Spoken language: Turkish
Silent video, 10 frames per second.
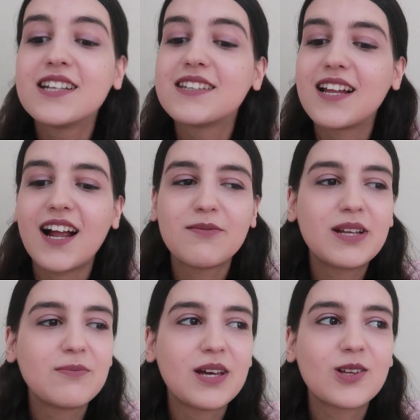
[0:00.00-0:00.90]
neler
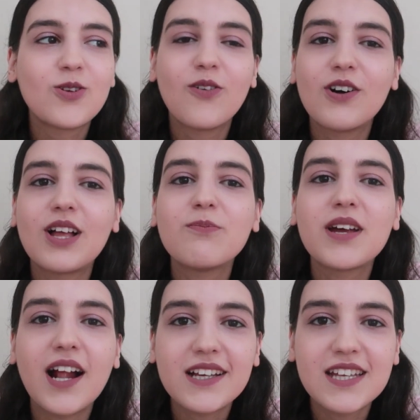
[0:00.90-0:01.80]
beni bekliyor falan
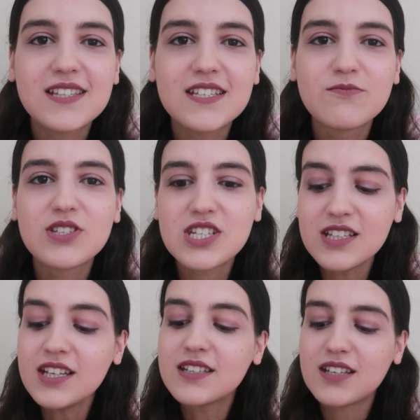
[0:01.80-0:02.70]
merak ettiğim
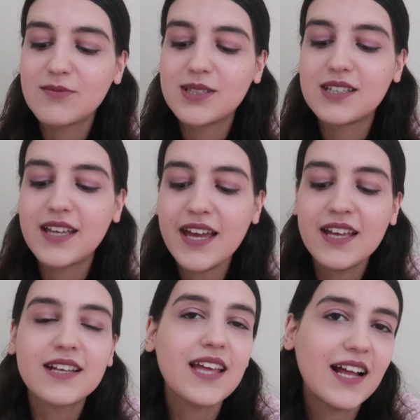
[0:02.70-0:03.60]
için tabii ki de
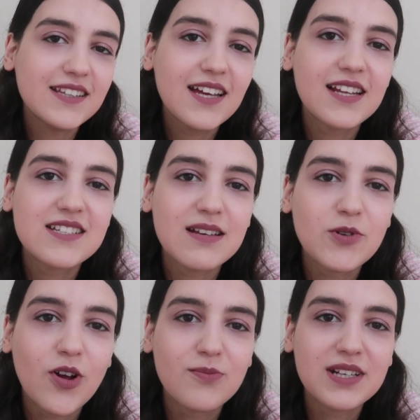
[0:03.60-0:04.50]
kendi
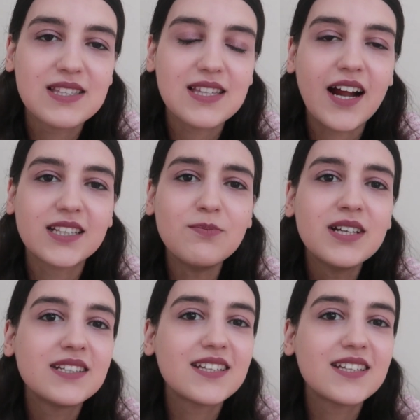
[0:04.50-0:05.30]
geleceğimi görmek isterdim.